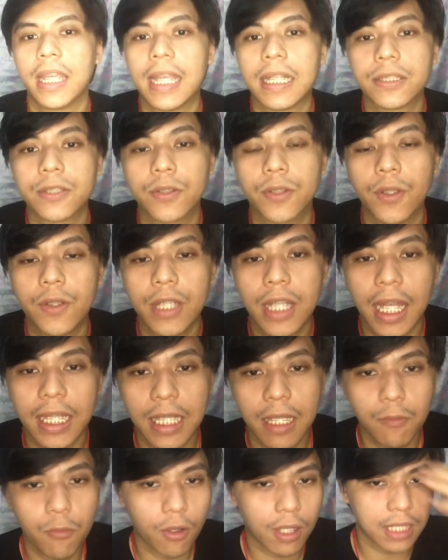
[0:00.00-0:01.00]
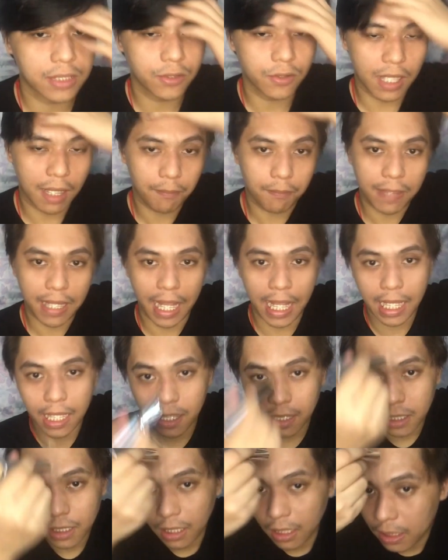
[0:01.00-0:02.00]
ayan. So, tuyo na ating mukha. So, apply.
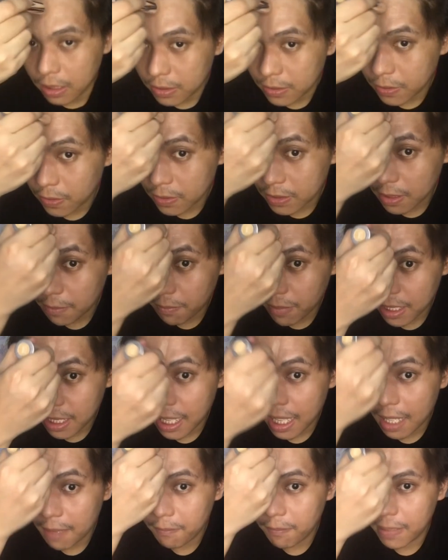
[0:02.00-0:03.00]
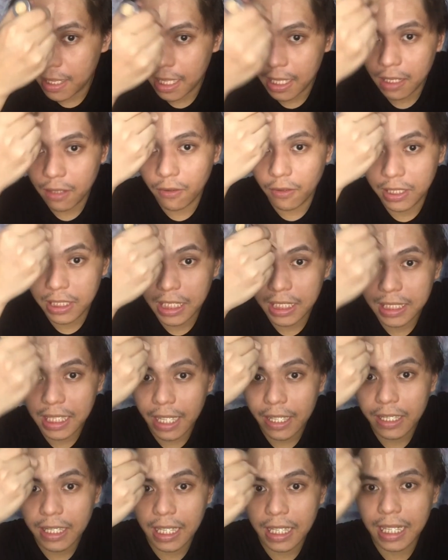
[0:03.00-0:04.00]
So, sa pag apply ko, hindi
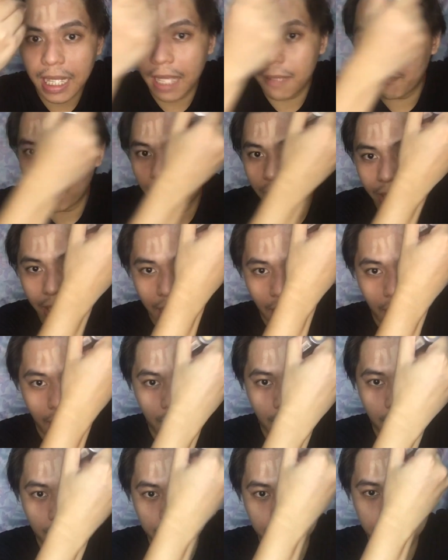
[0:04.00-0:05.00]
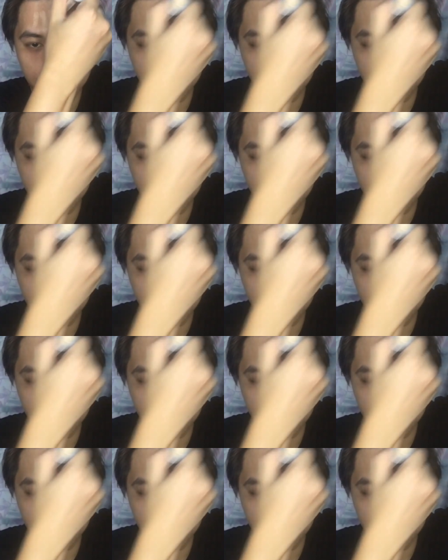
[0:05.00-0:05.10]
tayo gagamit ng